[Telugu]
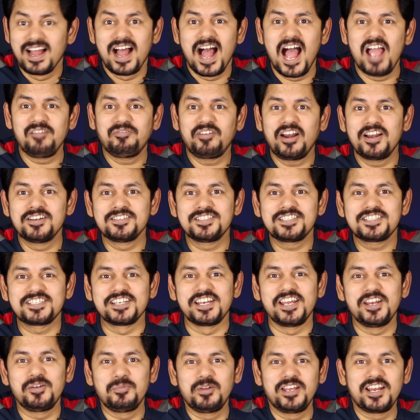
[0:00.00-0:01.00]
హాయ్ ఫ్రెండ్స్
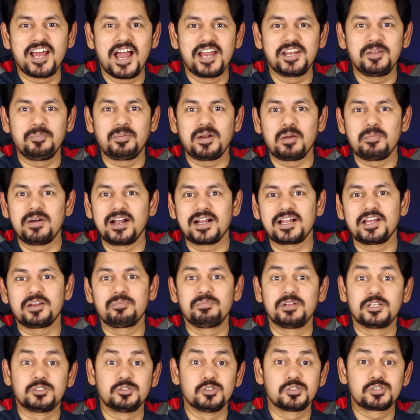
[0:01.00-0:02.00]
నేను మీ నాని ప్రభాకర్
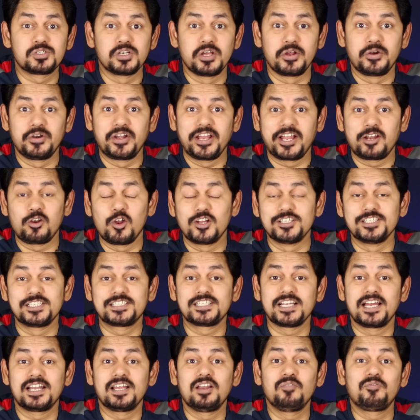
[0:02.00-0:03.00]
మీరు చూస్తున్నారు టెక్నాలజీ
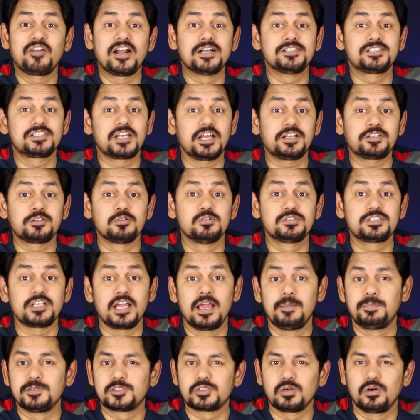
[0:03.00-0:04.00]
ఛానల్ ఫ్రెండ్స్ టెక్ న్యూస్
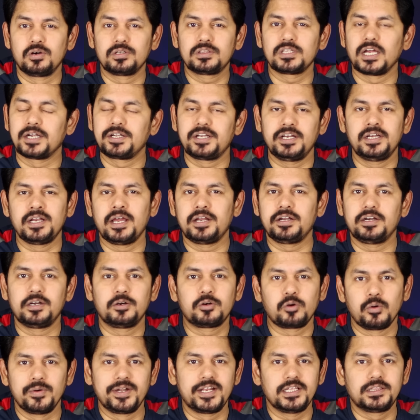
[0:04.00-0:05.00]
ఎపిసోడ్ థర్టీన్ హండ్రెడ్
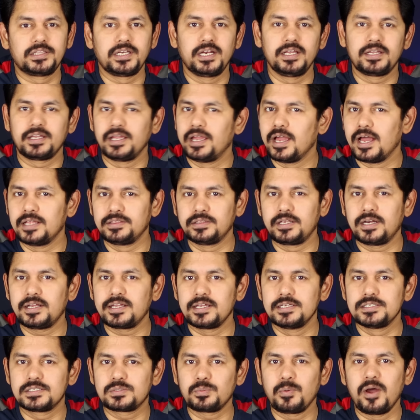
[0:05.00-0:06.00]
ట్వంటీ త్రీకి
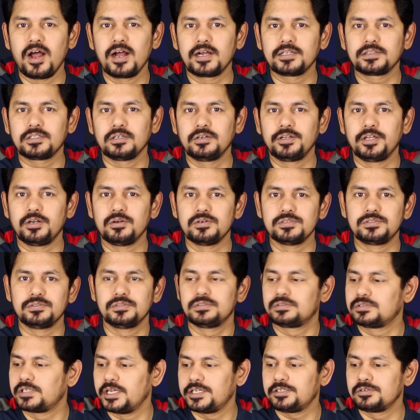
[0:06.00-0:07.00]
అందరికీ స్వాగతం ఈరోజు
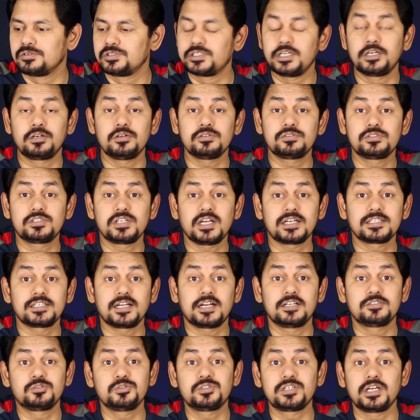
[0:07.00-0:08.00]
టెక్ న్యూస్ ఏంటో
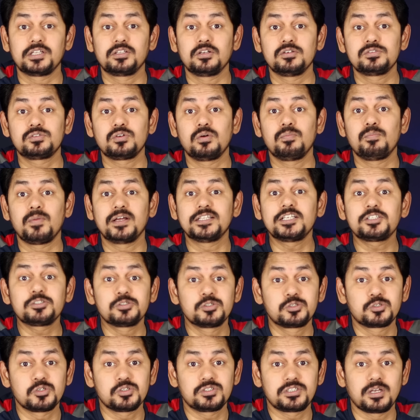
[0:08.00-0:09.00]
చక్కగా చూసేద్దాం సో మొదటి
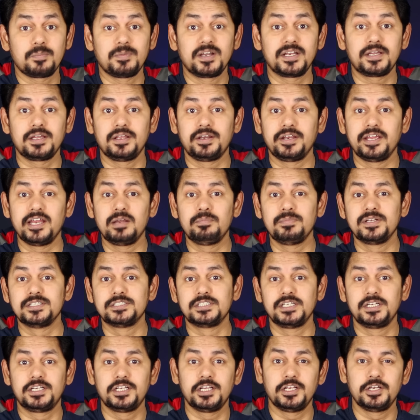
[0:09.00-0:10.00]
నుంచి చూస్తే మనకి రియల్మీ
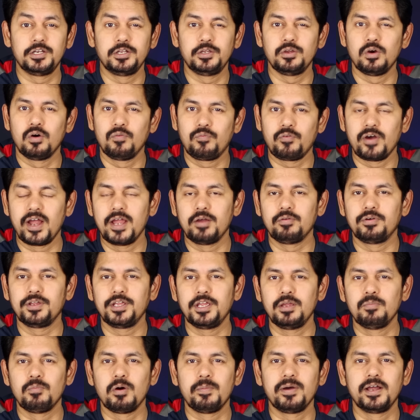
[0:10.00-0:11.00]
జీటీ నియో ఫైవ్
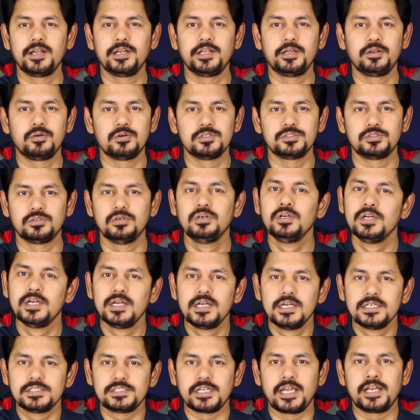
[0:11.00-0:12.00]
ఈ మొబైల్ని ఈరోజు
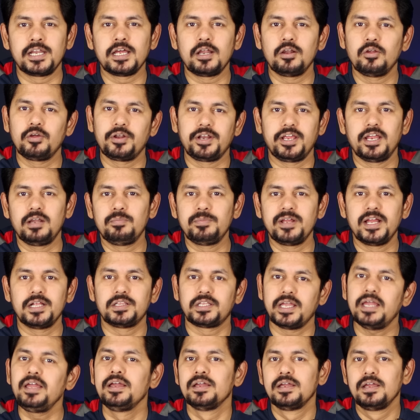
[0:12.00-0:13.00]
చైనాలో రియల్మీ
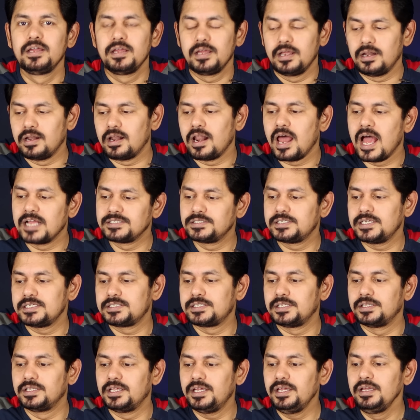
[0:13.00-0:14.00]
అయితే లాంచ్
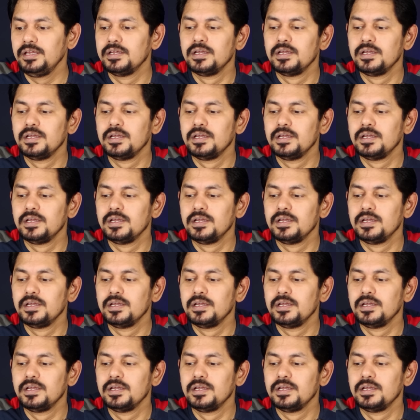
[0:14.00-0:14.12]
చేసింది